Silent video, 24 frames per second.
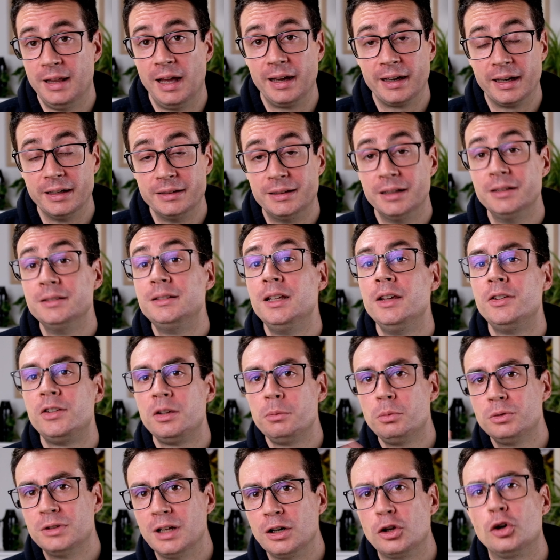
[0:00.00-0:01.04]
anche
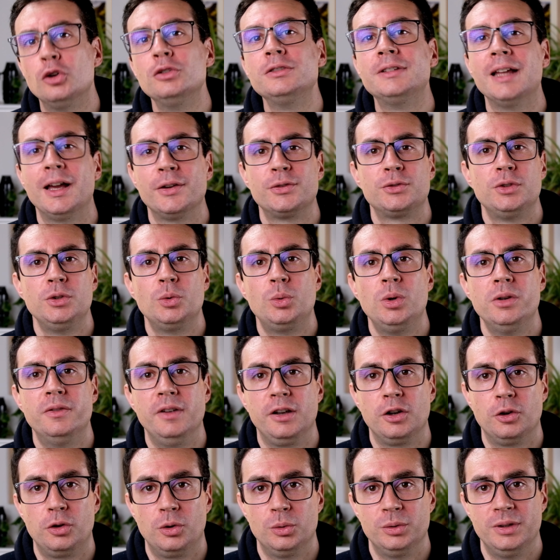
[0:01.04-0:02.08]
tantissimo dal contesto in cui
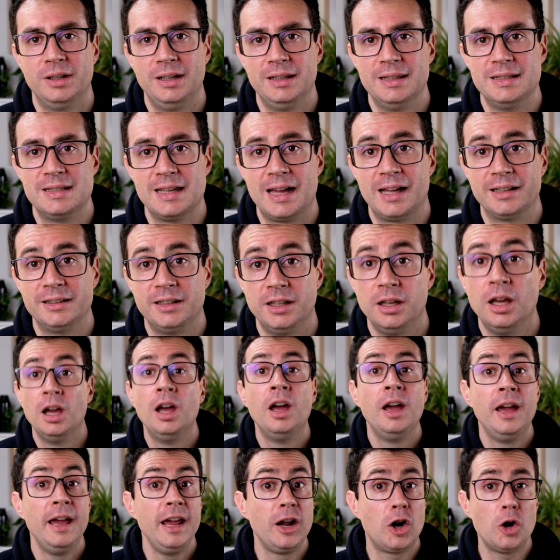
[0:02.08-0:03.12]
vengono utilizzati.
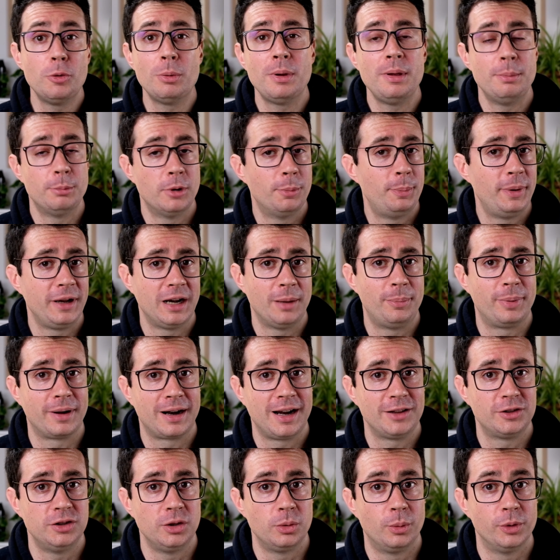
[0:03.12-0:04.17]
E come abbiamo appena
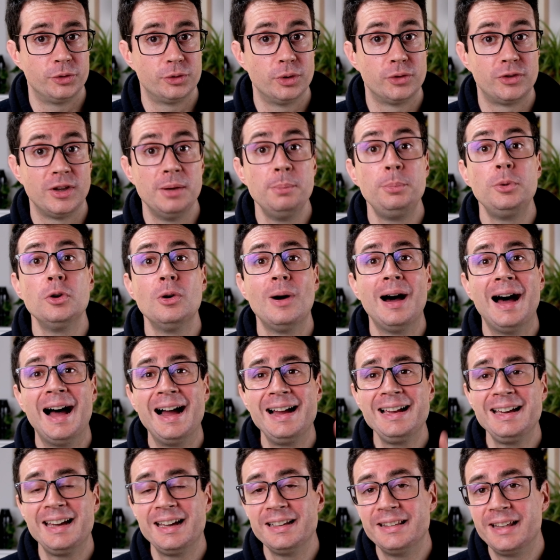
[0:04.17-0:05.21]
parlato in questo esempio,
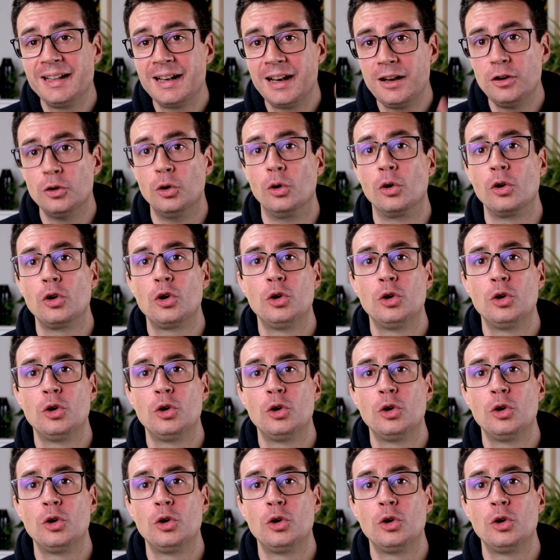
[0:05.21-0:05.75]
anche dalla loro